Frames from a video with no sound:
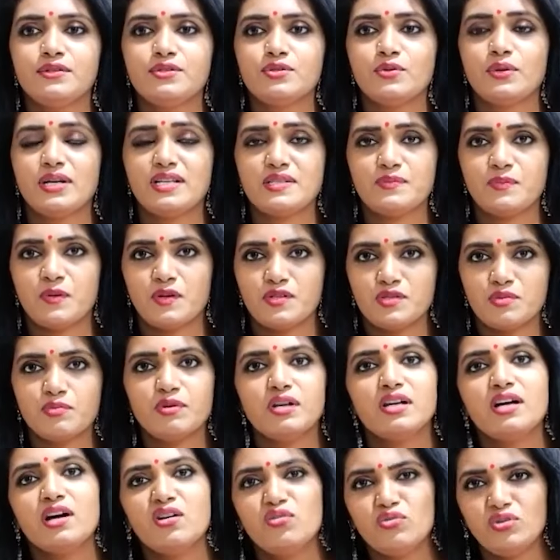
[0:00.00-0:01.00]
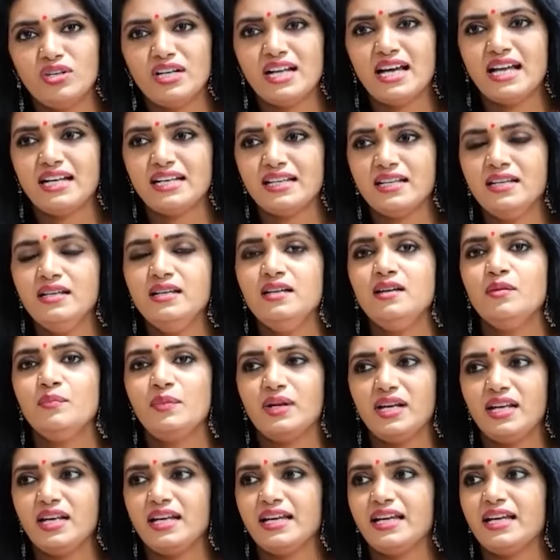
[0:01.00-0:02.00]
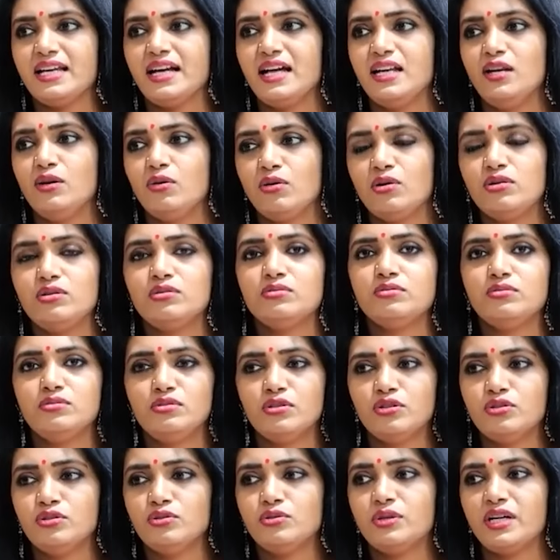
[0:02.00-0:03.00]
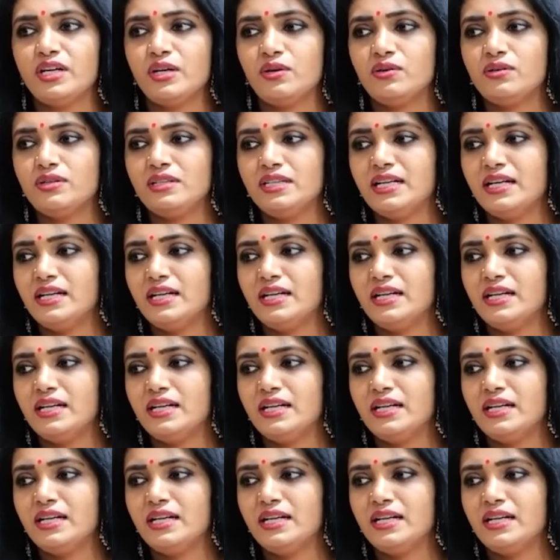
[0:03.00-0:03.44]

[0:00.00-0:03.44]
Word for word: సో రెస్పాన్సిబుల్గా ఉండాలి పిల్లలకి ఆ లోటు ఉండొద్దు అయ్యో